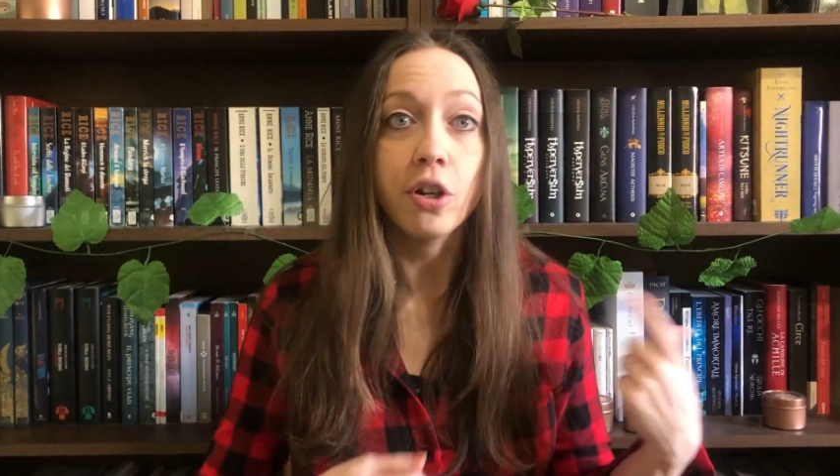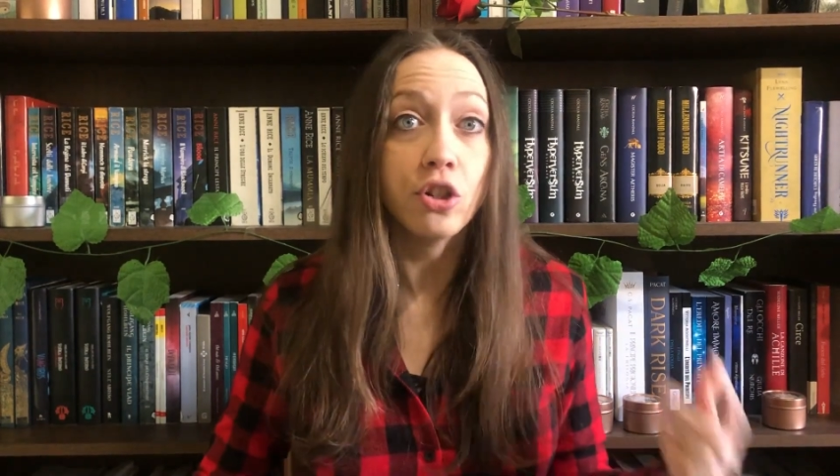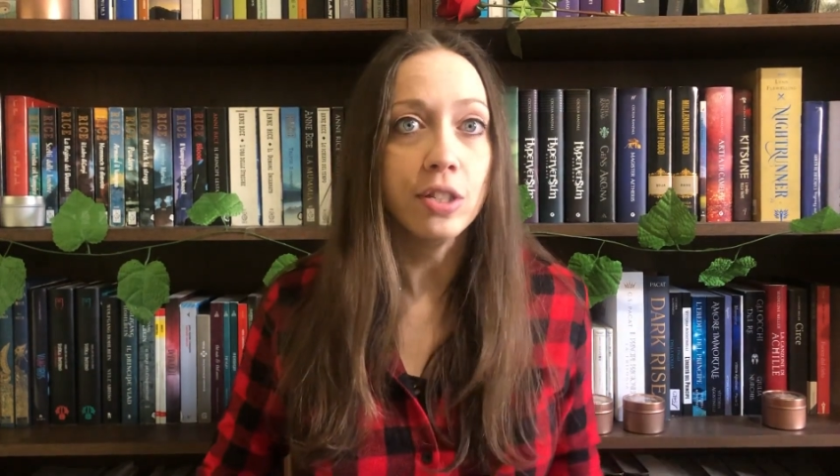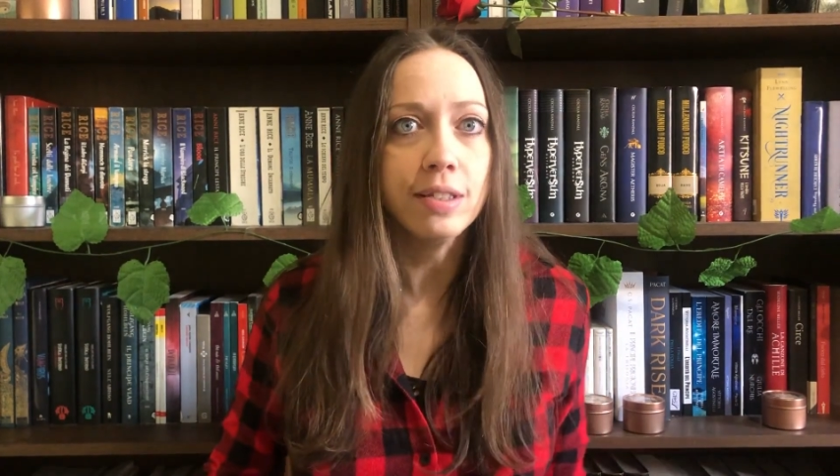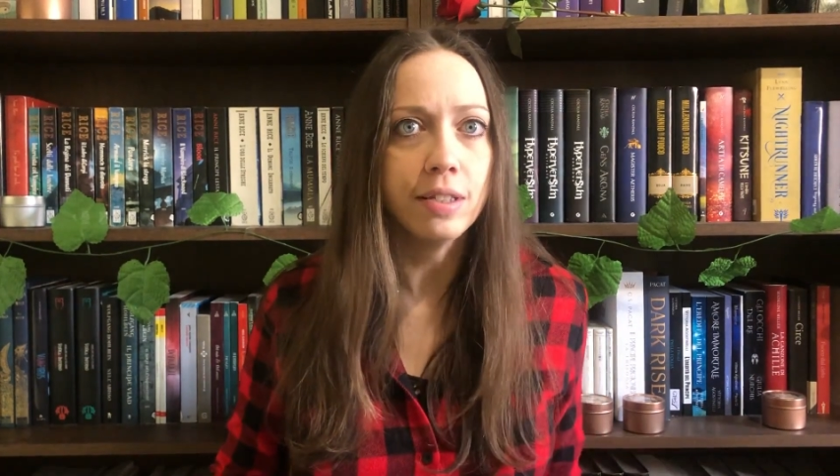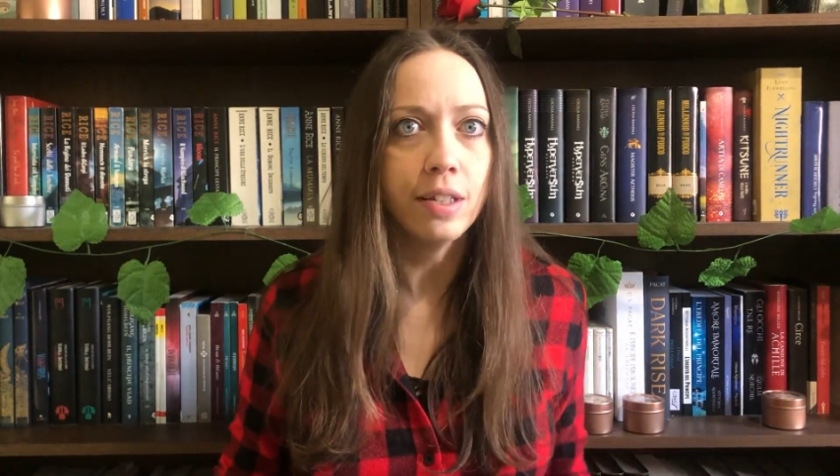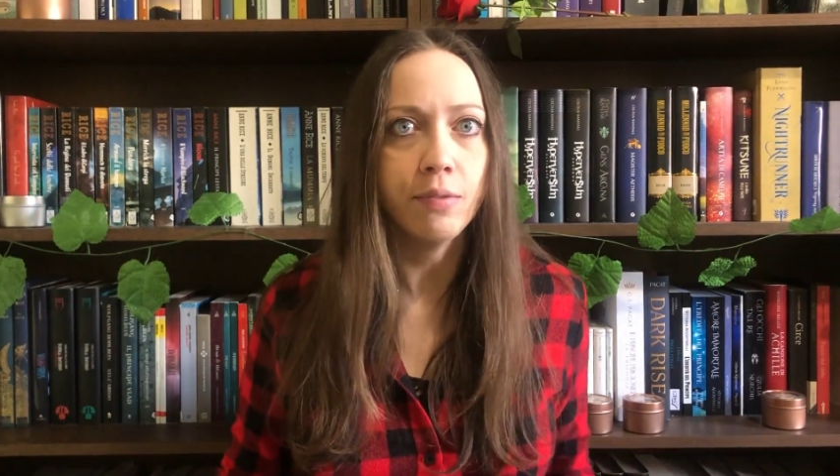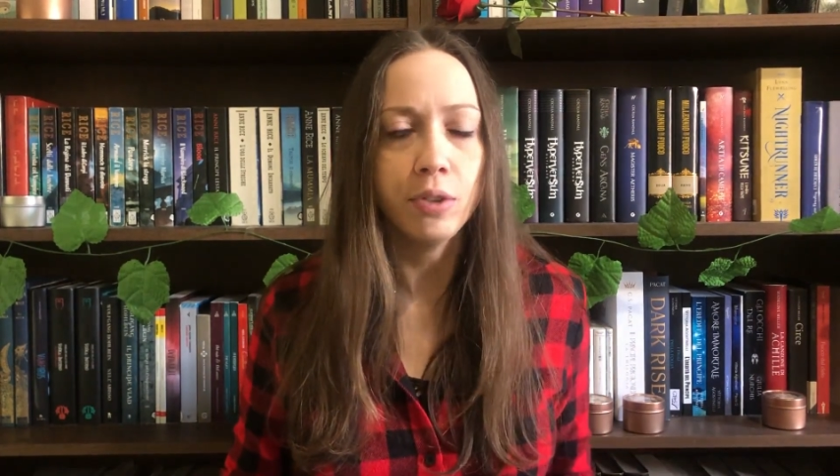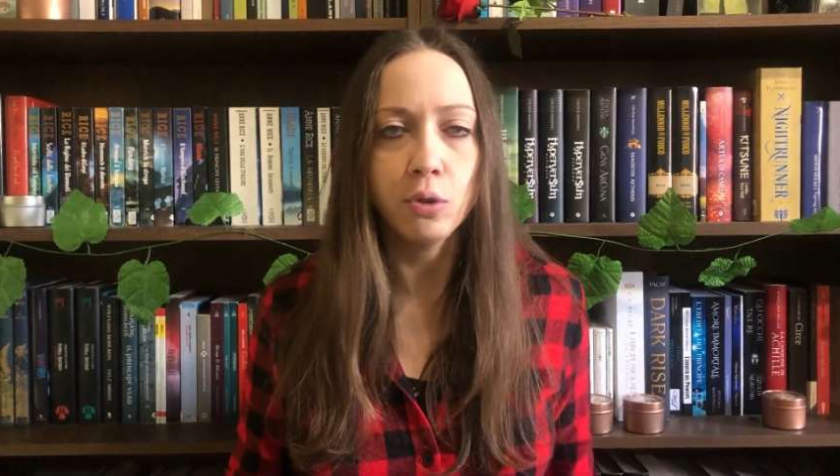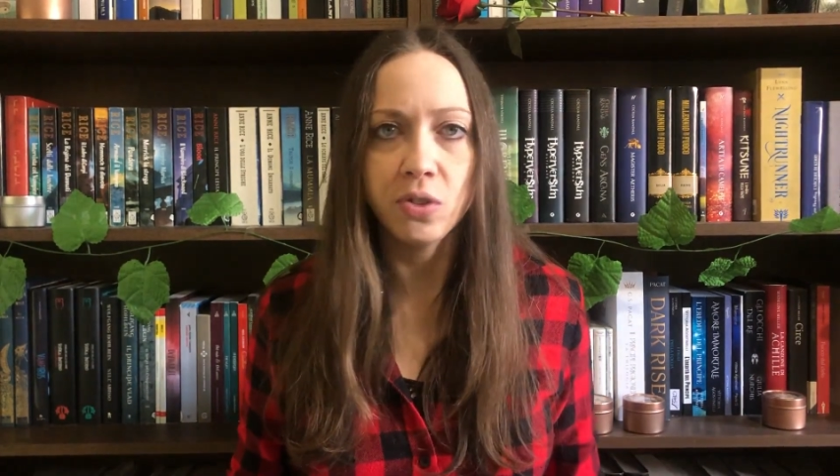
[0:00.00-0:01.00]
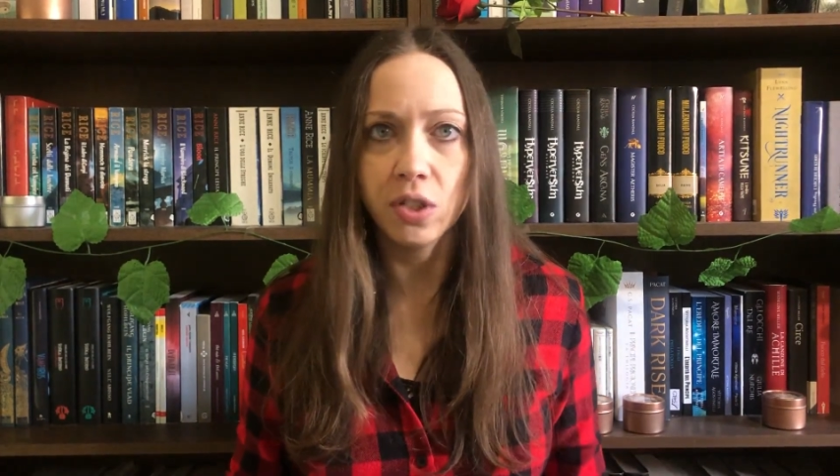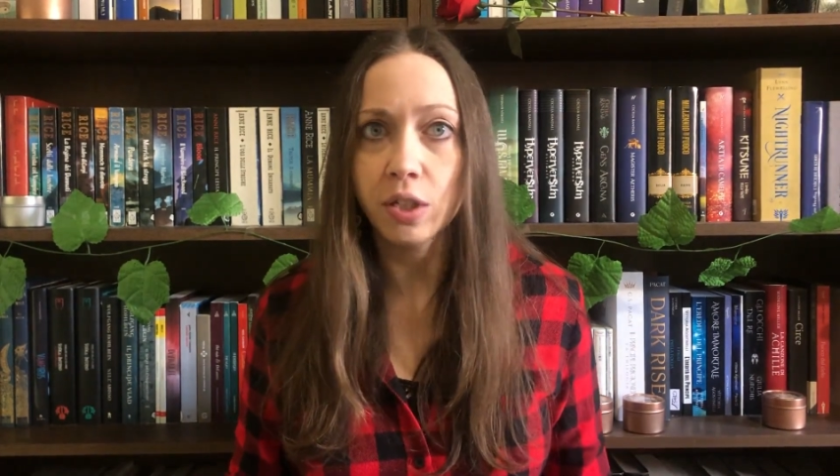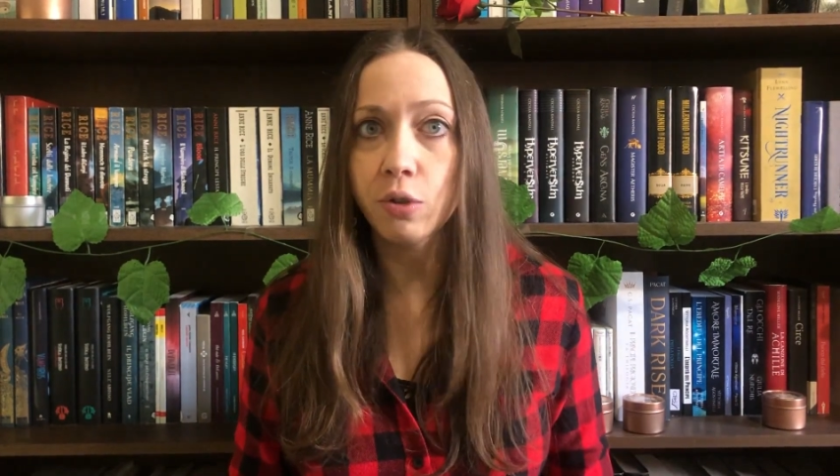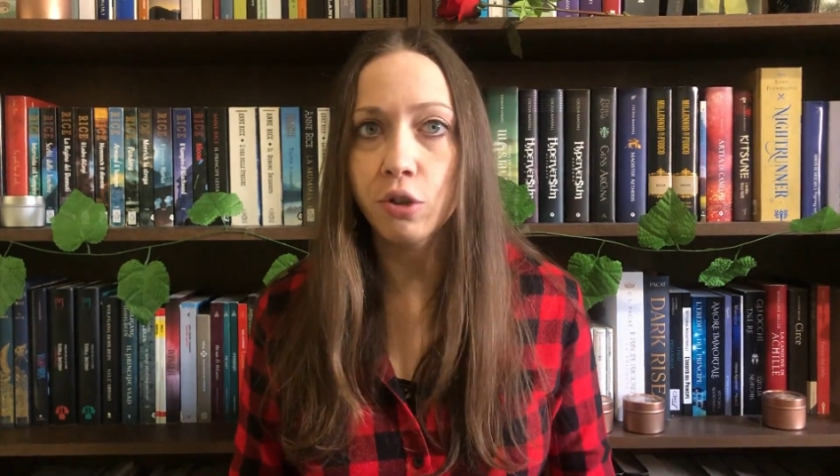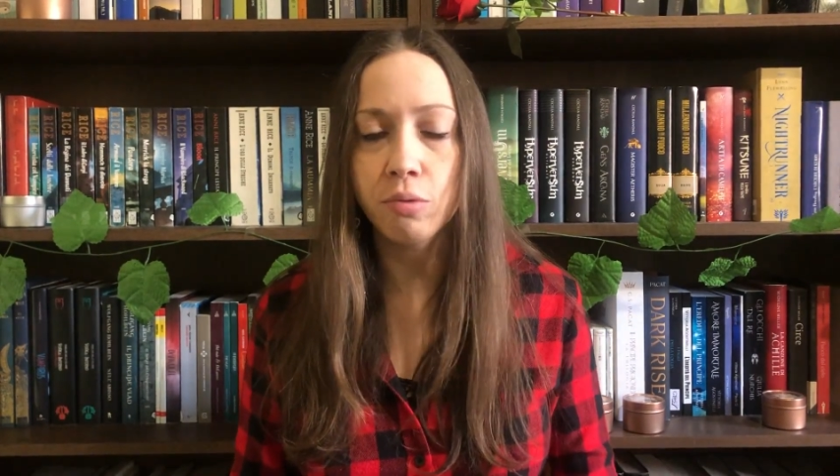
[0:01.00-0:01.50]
a recensire in video singoli,